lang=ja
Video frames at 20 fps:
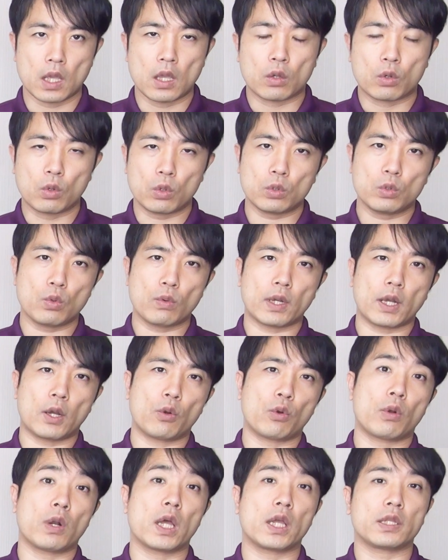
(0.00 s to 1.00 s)
この動画を
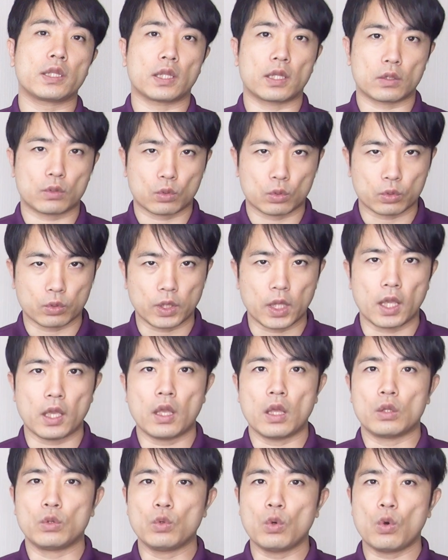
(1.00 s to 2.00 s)
ご覧いただくことで
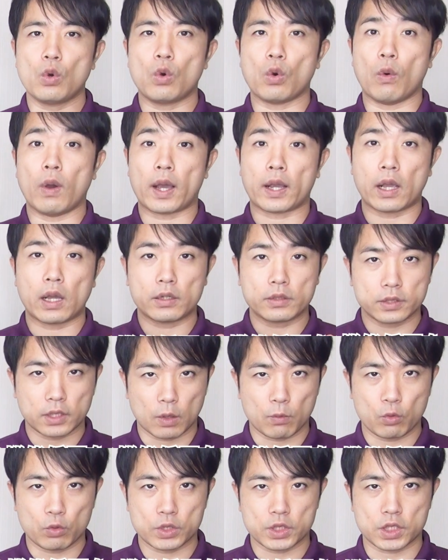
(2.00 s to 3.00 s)
脳を若く
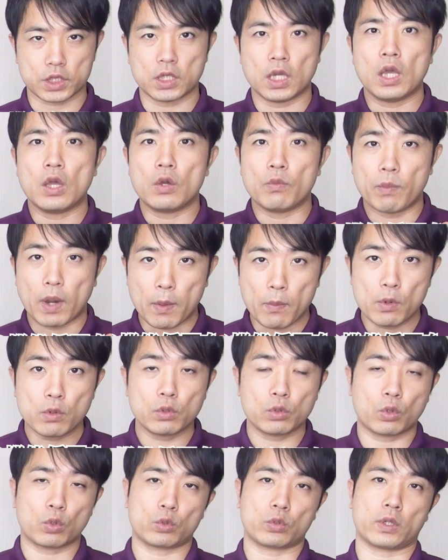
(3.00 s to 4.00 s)
保ち守
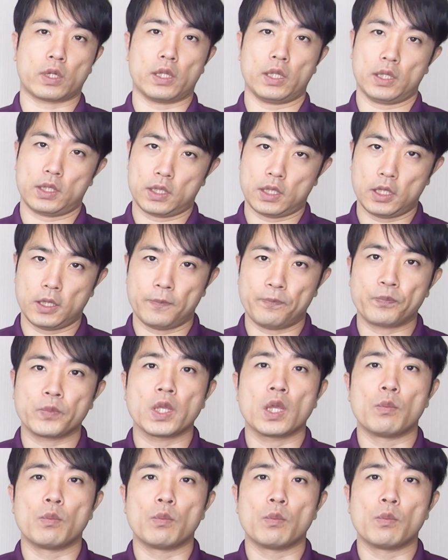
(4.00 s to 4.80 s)
ることができ、